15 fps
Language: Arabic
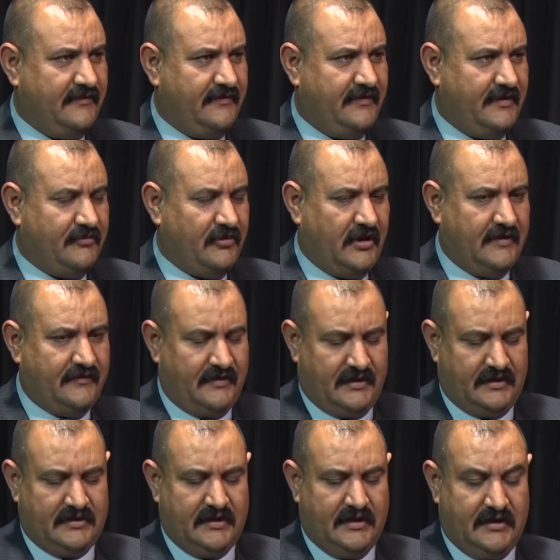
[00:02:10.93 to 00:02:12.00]
في
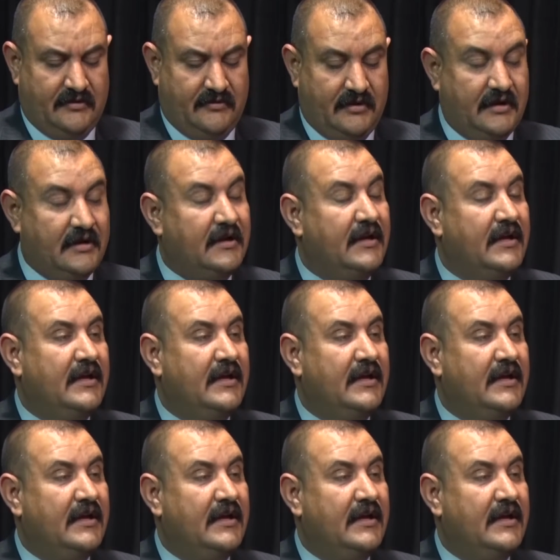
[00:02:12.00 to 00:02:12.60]
محافظة نينوى